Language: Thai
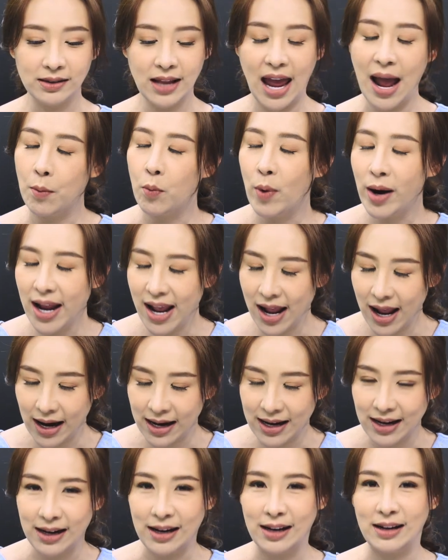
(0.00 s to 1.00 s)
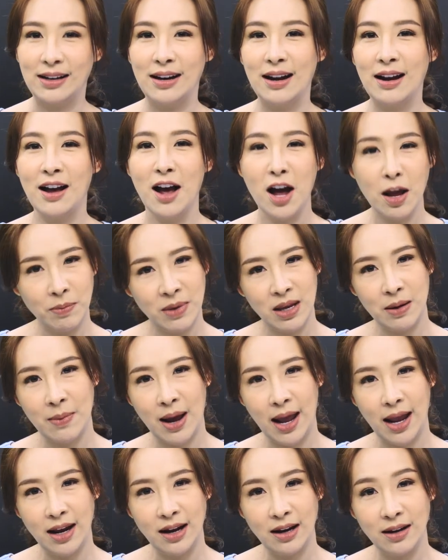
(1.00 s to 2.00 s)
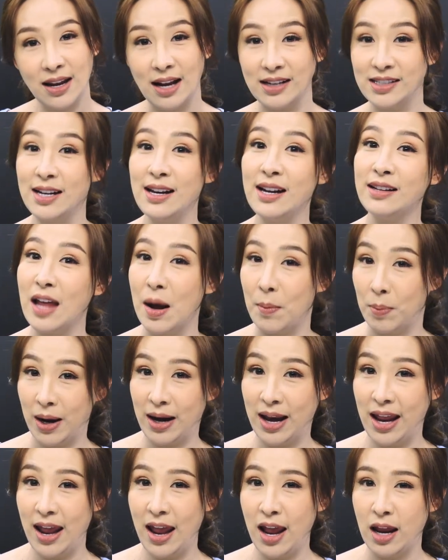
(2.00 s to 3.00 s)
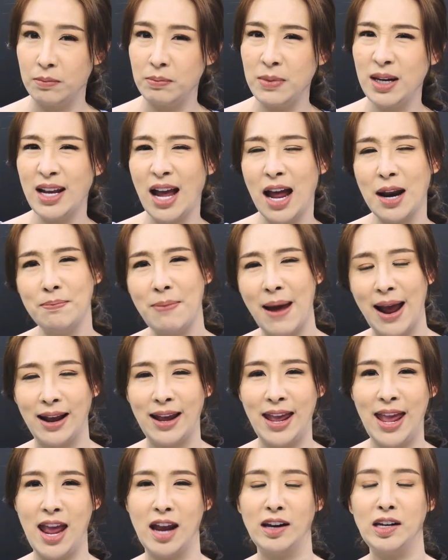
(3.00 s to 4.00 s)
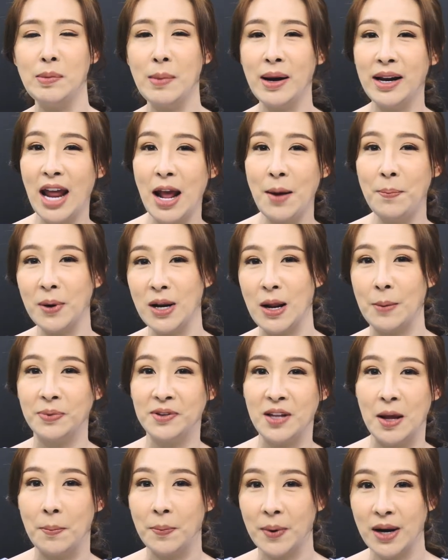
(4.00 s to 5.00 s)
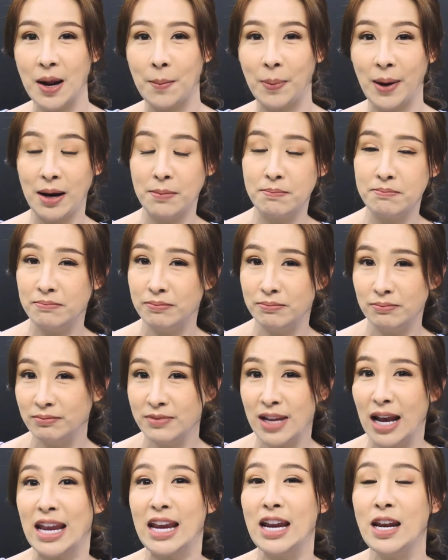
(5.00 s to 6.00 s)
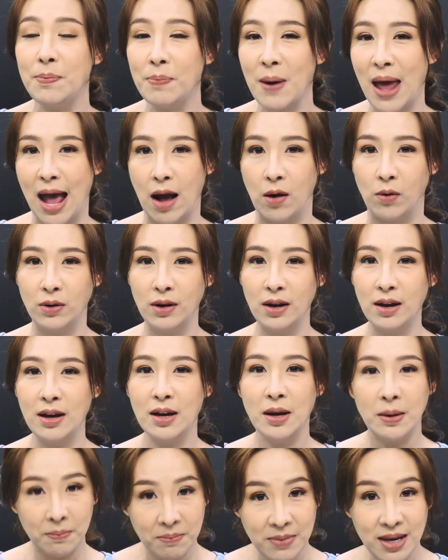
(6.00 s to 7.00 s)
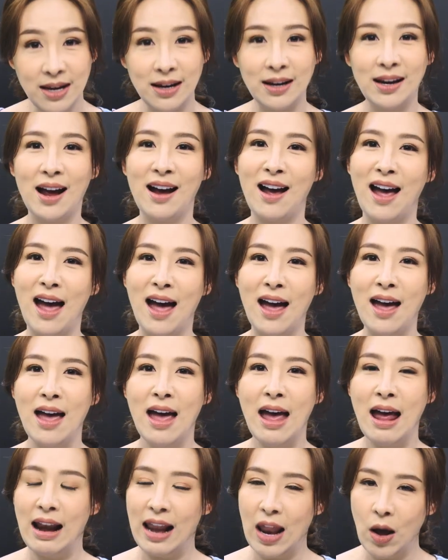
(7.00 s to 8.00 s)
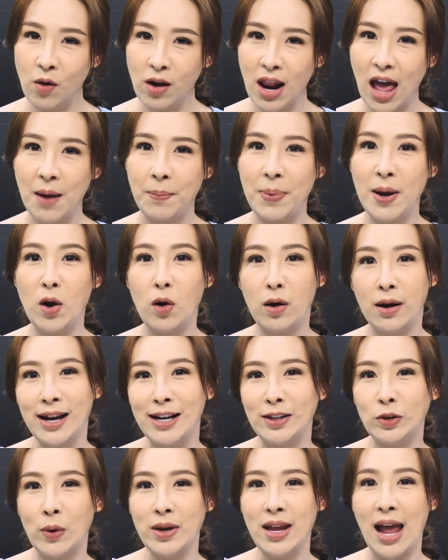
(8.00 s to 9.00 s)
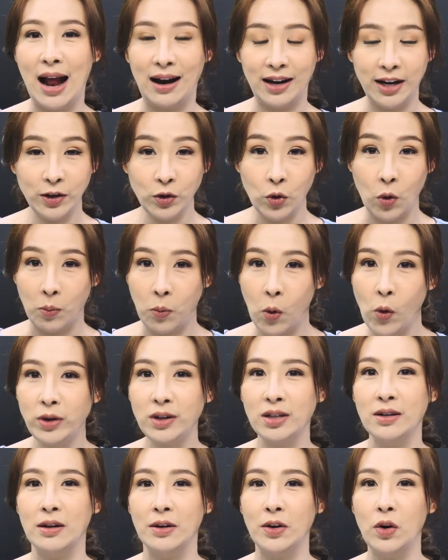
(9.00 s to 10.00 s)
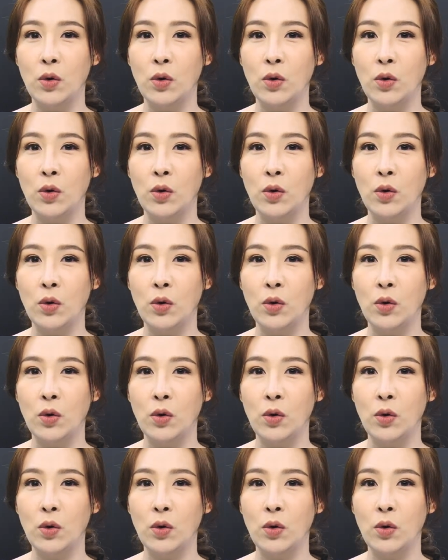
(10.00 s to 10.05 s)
ถามว่าในอดีตเคยมีไหมอย่างเช่นในต่างประเทศมีการแบ่งเขตที่มันได้เปรียบเสียเปรียบกันอย่างนี้หรือเปล่ามีนะคะแล้วกลายเป็นกรณีตัวอย่างที่ถูกพูดถึง